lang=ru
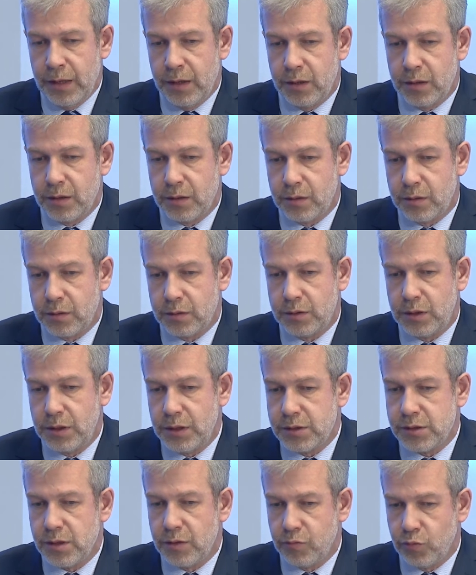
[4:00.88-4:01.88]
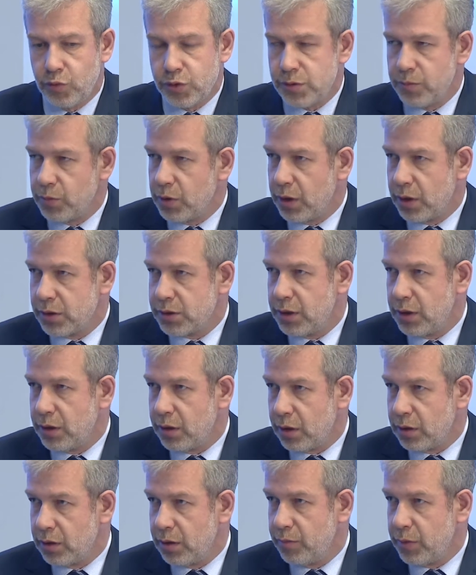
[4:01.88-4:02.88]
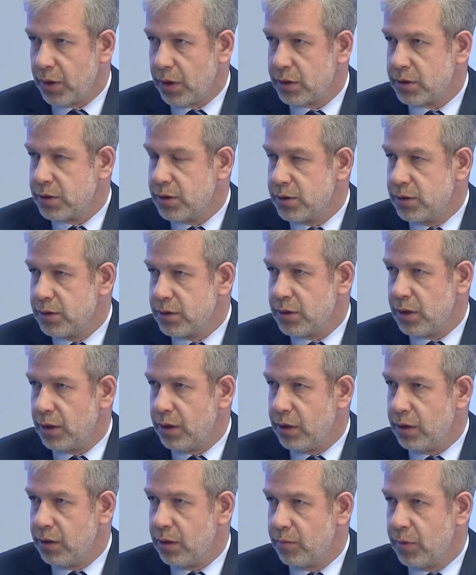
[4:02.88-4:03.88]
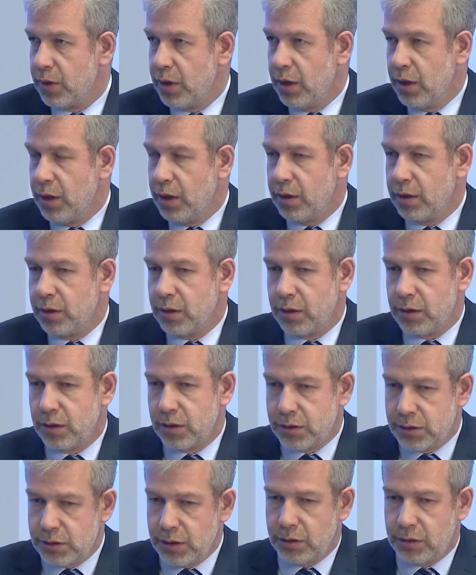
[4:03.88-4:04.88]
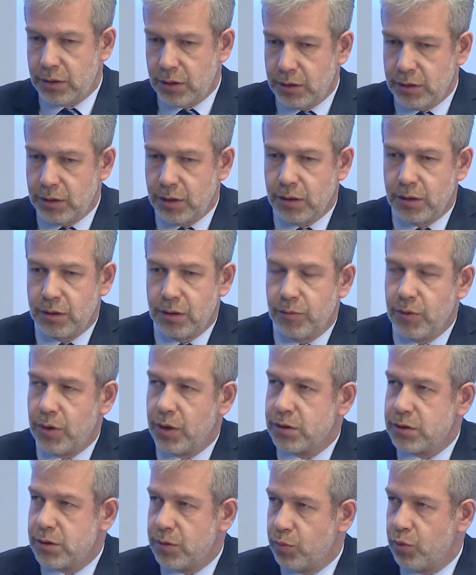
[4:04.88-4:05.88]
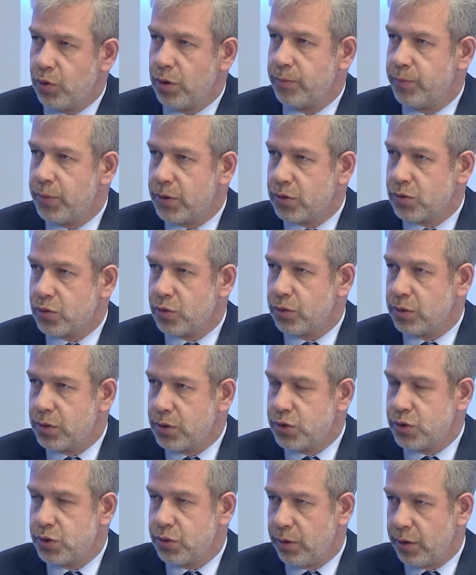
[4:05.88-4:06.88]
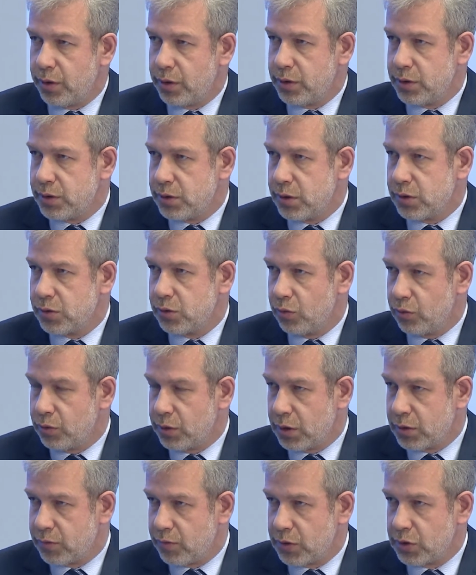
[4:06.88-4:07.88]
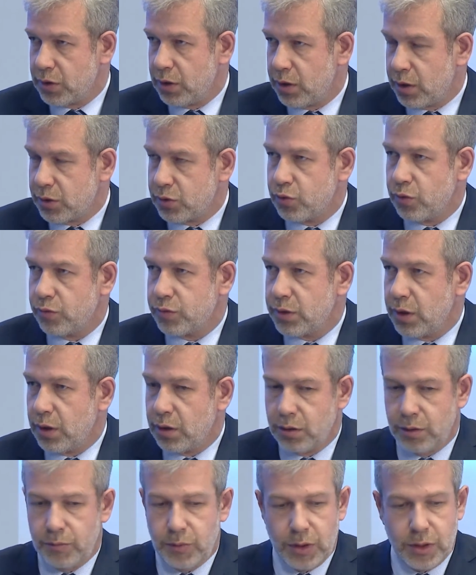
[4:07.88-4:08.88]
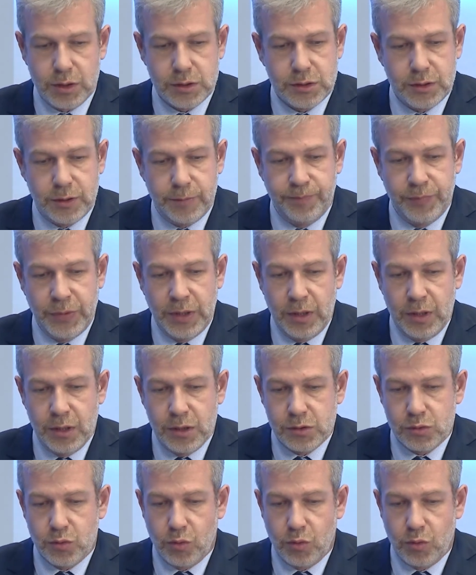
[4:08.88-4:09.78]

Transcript: 38 э, городских агломераций с населением э, центра этой агломерации более 500 тысяч человек. Uh -huh. Естественно, у нас вошла Ростовская агломерация с